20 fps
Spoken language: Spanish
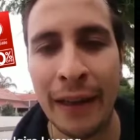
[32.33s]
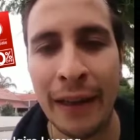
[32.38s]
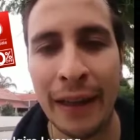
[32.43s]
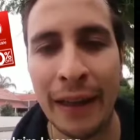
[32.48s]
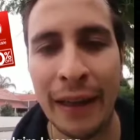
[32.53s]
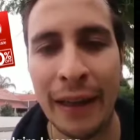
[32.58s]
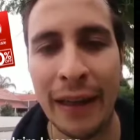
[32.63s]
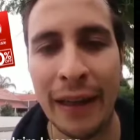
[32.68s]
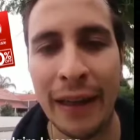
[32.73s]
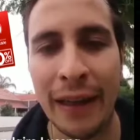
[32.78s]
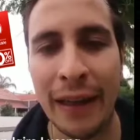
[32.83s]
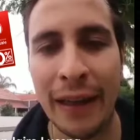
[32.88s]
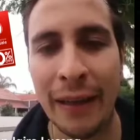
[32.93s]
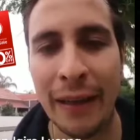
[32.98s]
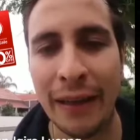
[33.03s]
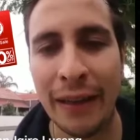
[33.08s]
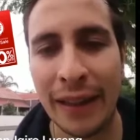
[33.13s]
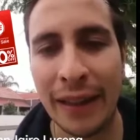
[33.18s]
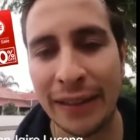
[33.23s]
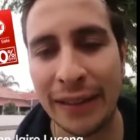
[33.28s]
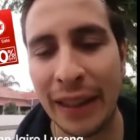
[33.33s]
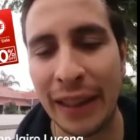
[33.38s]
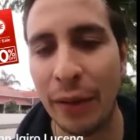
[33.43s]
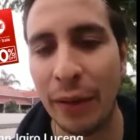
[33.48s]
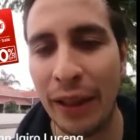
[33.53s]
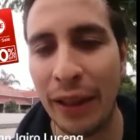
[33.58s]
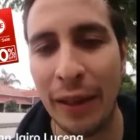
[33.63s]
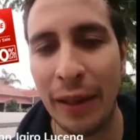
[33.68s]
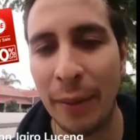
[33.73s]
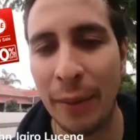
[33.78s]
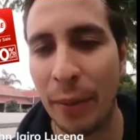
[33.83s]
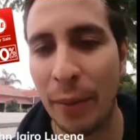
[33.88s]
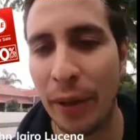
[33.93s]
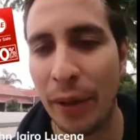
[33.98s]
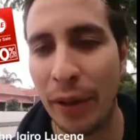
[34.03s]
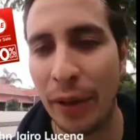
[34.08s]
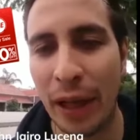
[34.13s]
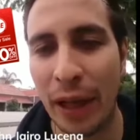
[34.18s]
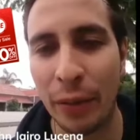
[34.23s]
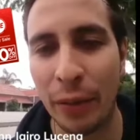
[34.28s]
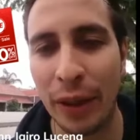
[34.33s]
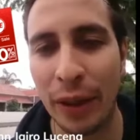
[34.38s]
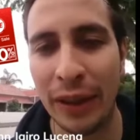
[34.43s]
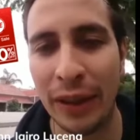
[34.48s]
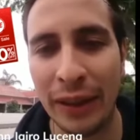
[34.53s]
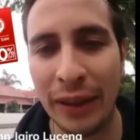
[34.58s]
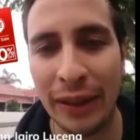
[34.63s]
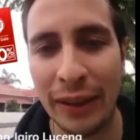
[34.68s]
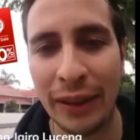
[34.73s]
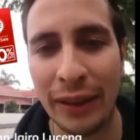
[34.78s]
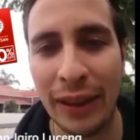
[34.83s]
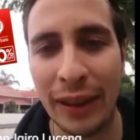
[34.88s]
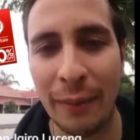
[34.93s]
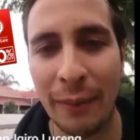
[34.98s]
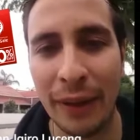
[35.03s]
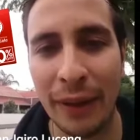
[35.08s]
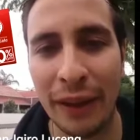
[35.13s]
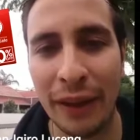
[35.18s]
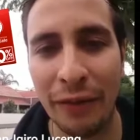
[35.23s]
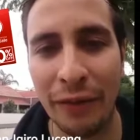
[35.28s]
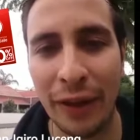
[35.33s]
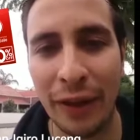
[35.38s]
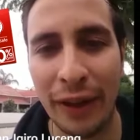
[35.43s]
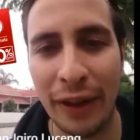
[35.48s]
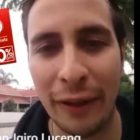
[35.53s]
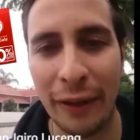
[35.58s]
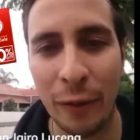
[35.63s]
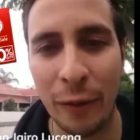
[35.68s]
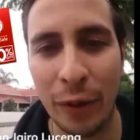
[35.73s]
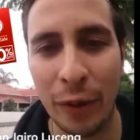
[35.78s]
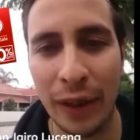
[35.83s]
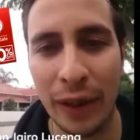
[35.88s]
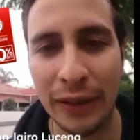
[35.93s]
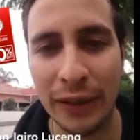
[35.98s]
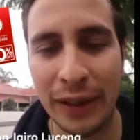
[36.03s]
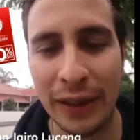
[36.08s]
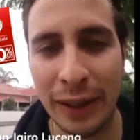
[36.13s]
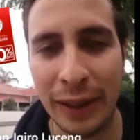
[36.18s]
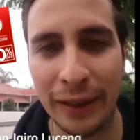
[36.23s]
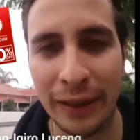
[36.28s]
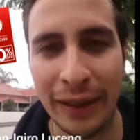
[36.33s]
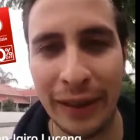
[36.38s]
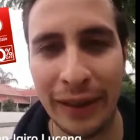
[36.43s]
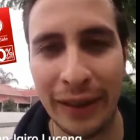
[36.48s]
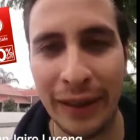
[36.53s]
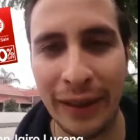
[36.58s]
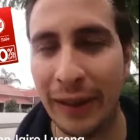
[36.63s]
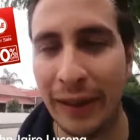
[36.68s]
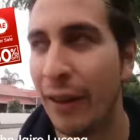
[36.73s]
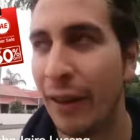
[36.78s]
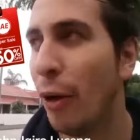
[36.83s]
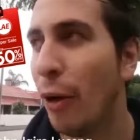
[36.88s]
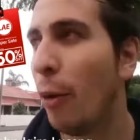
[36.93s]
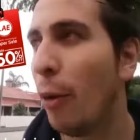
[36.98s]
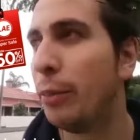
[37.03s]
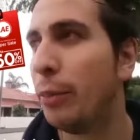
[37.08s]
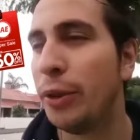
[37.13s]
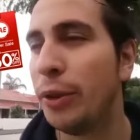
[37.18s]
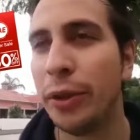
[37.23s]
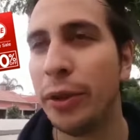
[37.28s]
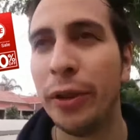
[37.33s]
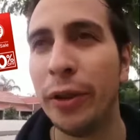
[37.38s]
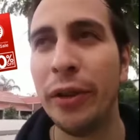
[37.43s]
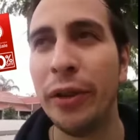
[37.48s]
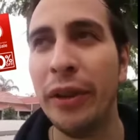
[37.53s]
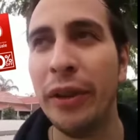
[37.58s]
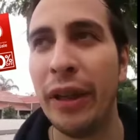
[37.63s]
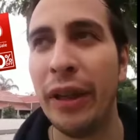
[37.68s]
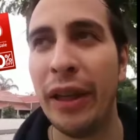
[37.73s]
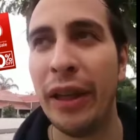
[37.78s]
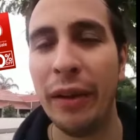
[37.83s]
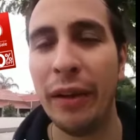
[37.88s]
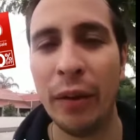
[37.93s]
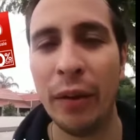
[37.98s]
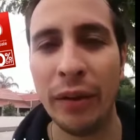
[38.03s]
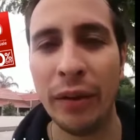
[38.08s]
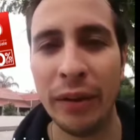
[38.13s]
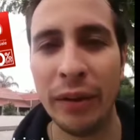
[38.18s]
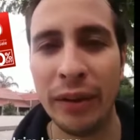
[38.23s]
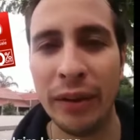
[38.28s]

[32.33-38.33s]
Y ya estando aquí me puedo dar cuenta que realmente fue una excelente opción en